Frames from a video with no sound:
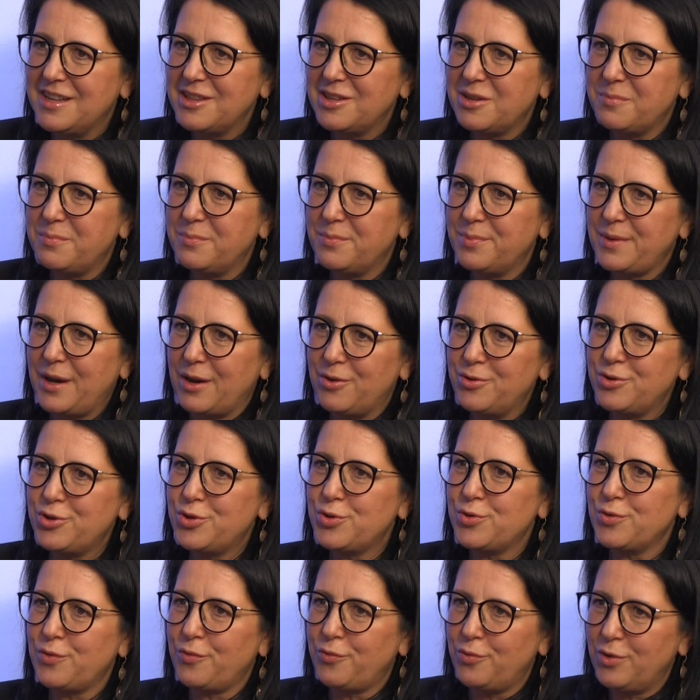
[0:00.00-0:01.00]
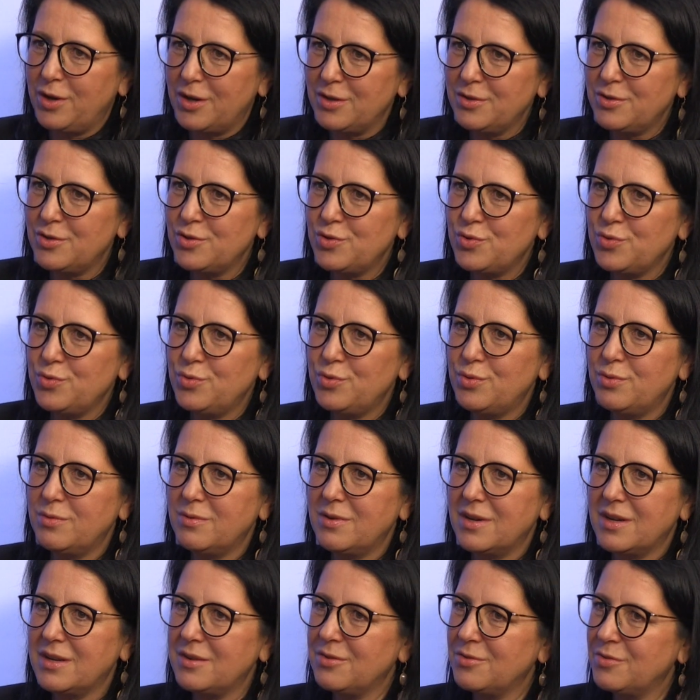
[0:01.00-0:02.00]
Da braucht schon
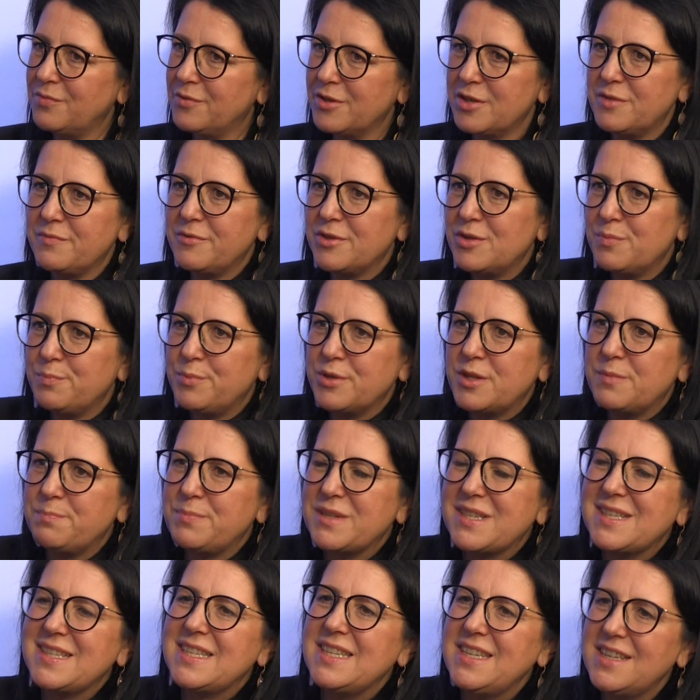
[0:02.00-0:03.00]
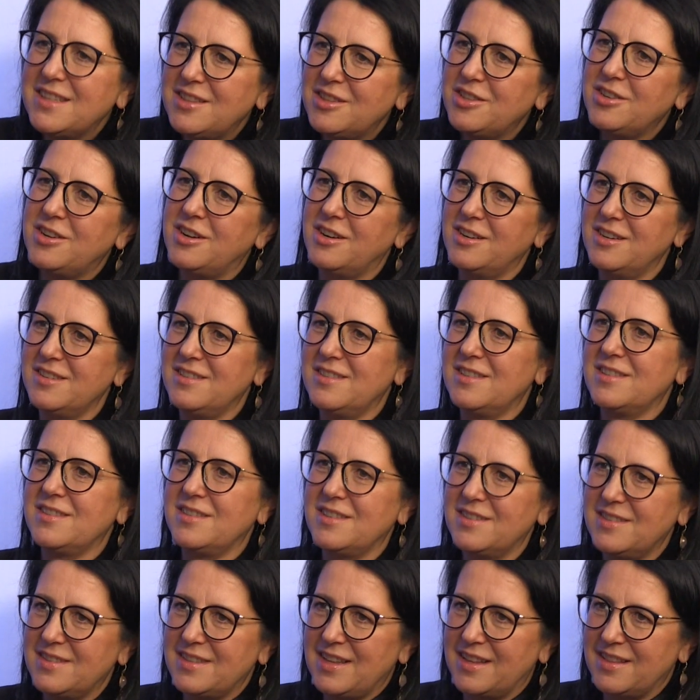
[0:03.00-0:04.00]
Voruntersuchungen und was, was, was passiert da alles, dass
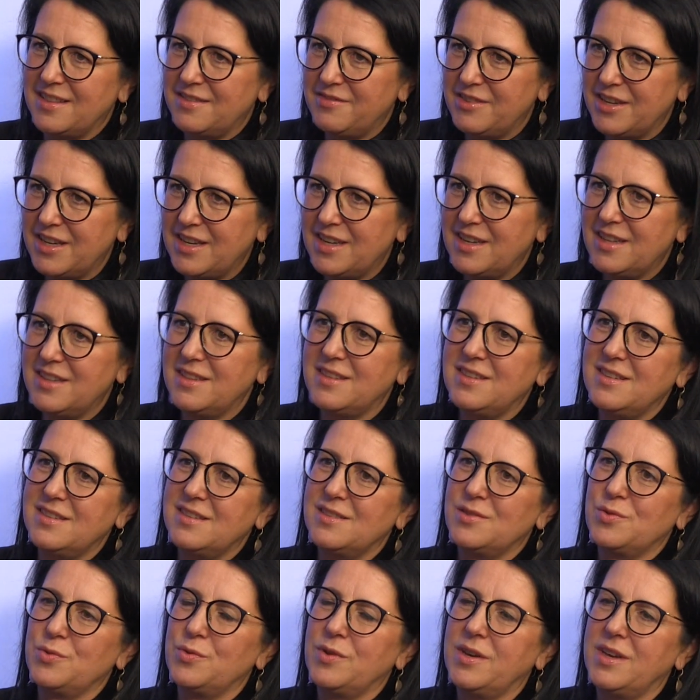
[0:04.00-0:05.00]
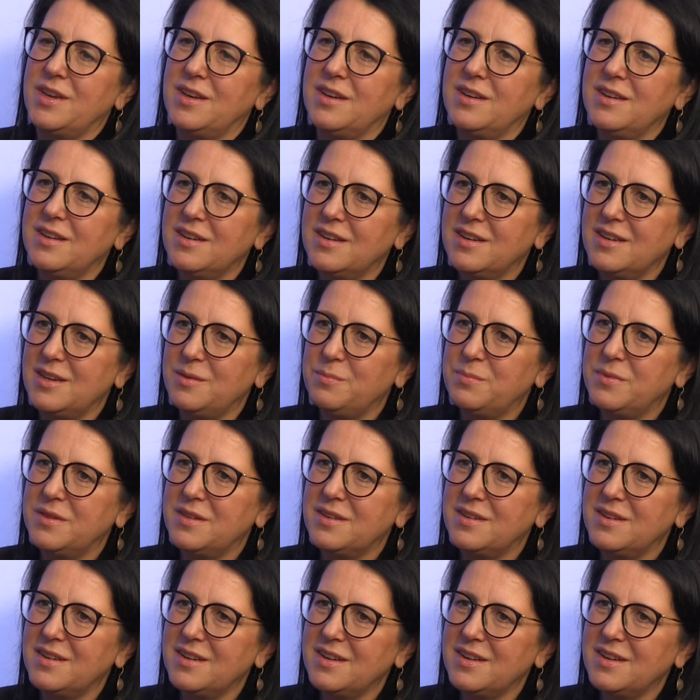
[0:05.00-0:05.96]
das dann wirklich dieses Okay gibt?